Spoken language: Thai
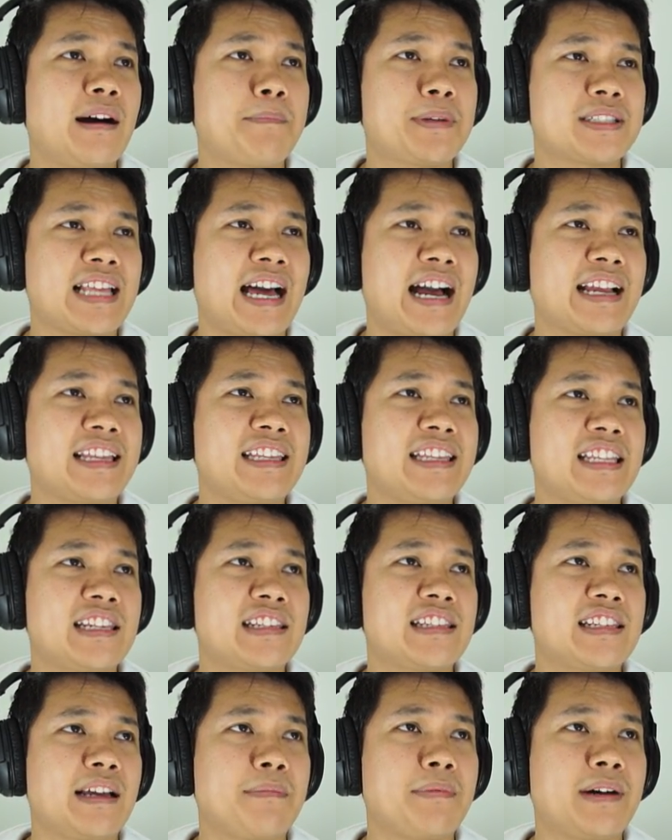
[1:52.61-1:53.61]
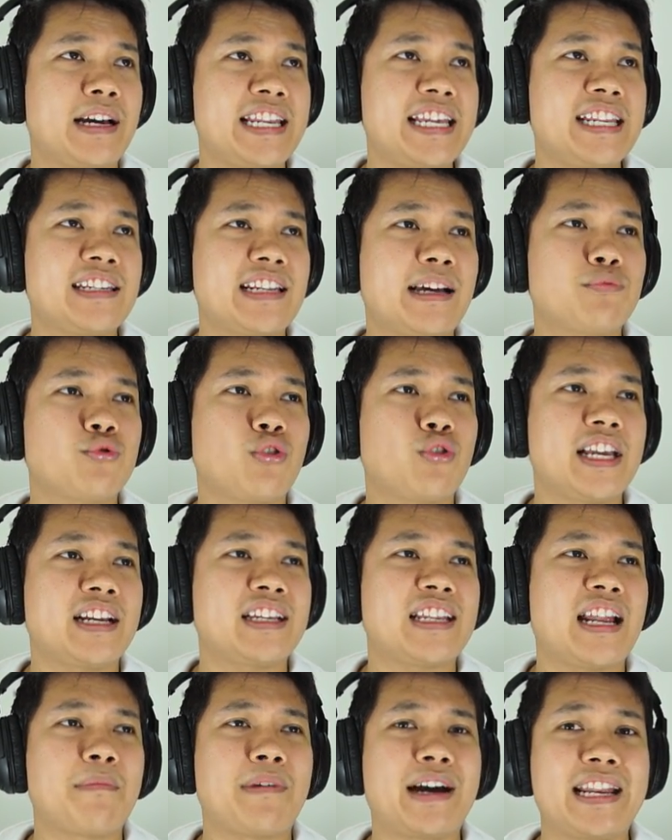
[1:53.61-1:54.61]
ภาษาอังกฤษนะคณิตครับช่วงนี้ก็
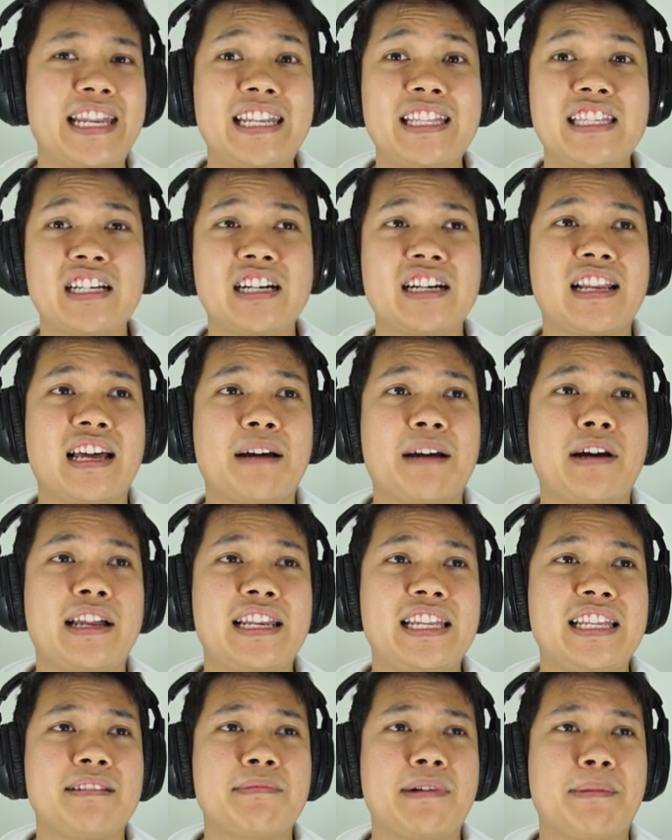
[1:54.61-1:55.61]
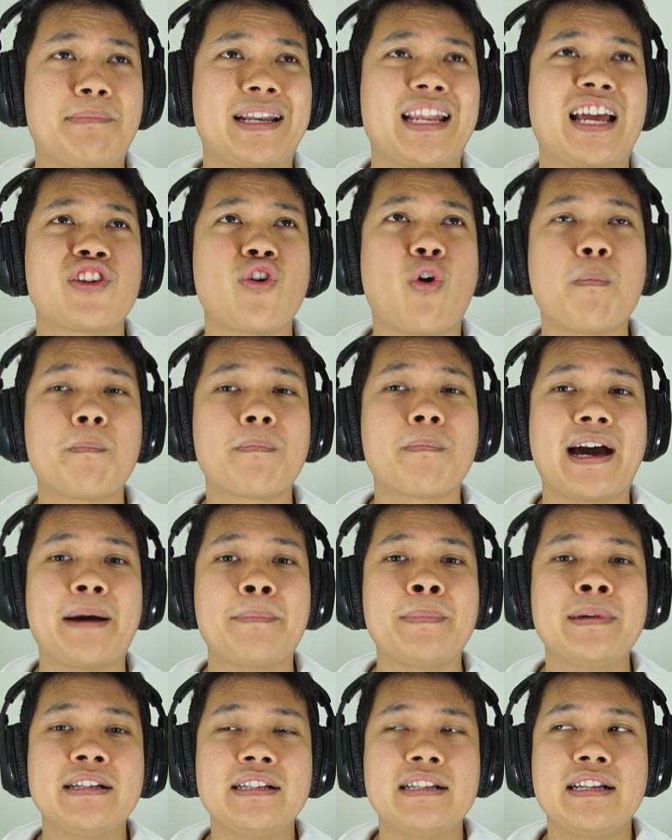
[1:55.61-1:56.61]
ทำคณิตเยอะนะครับคณิตมัธยมนะครั
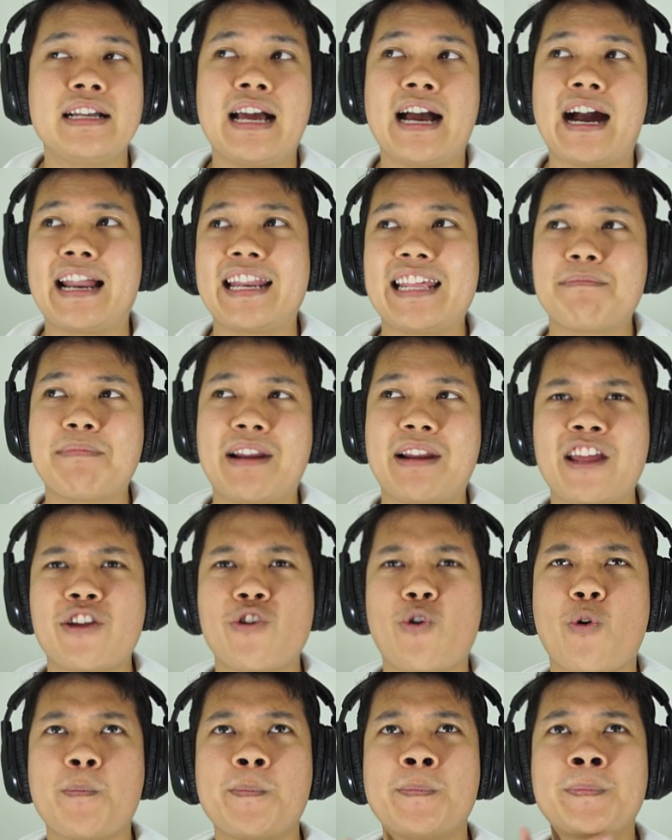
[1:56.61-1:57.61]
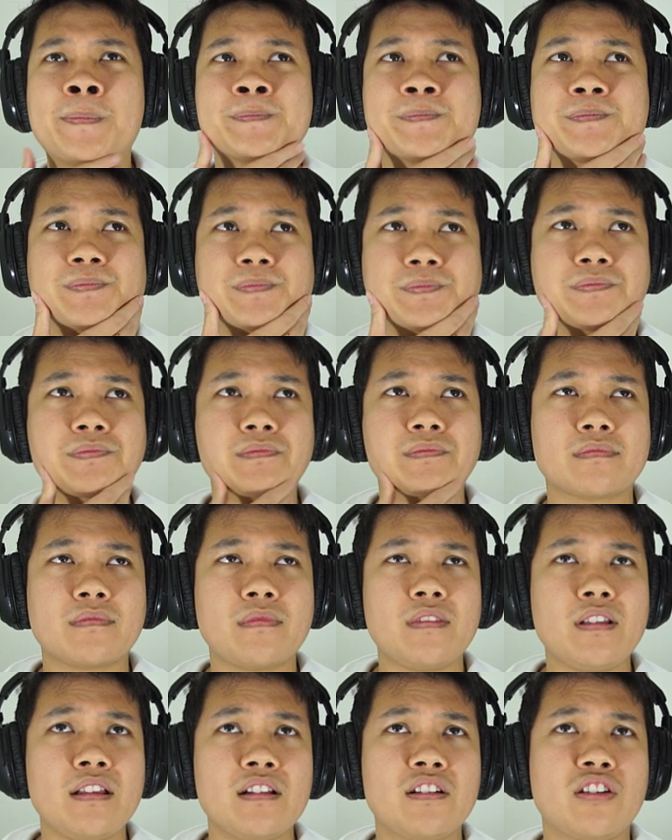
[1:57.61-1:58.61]
บคณิตมัธยม
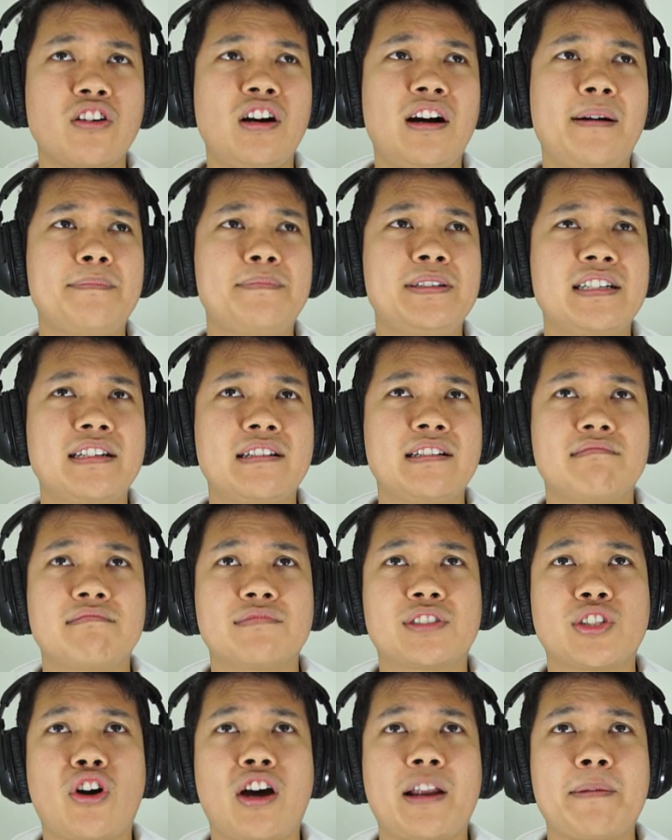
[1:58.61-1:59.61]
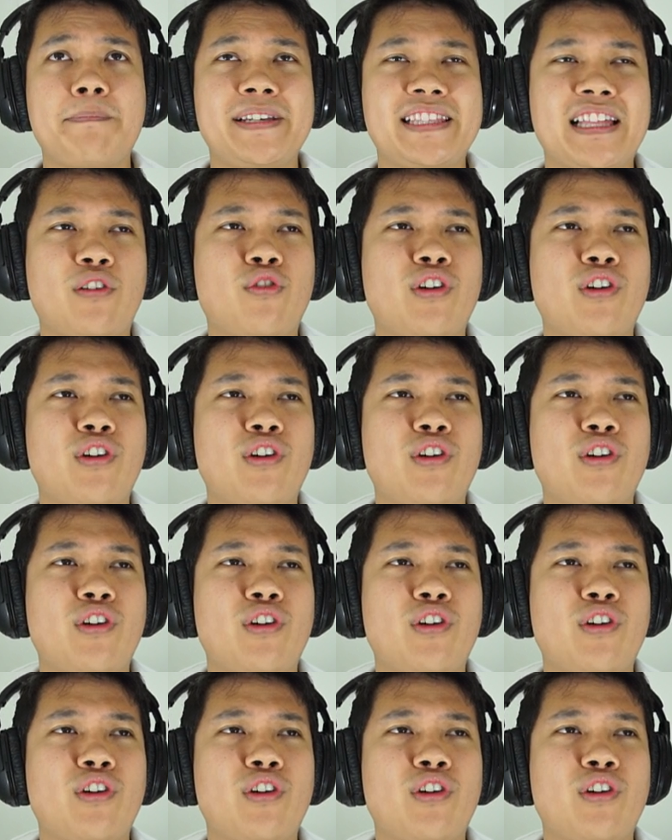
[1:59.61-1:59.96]
ก็เพิ่งสอนพีทา